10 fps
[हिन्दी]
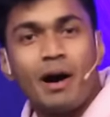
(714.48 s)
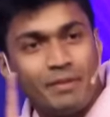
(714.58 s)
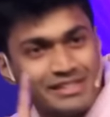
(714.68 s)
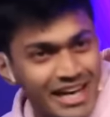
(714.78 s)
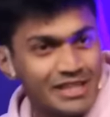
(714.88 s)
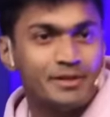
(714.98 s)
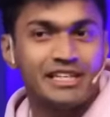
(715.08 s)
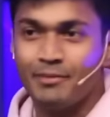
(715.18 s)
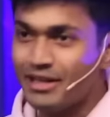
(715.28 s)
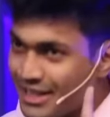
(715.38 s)
पापा सात
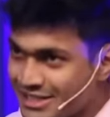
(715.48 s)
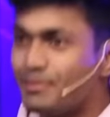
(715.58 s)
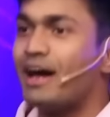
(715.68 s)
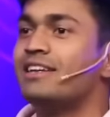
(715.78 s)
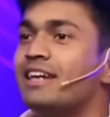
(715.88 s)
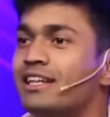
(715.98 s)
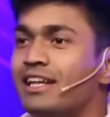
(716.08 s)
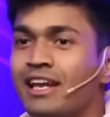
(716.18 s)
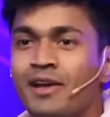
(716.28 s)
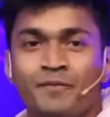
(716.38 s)
बजे के बाद घर से बाहर नहीं जाने दे रहे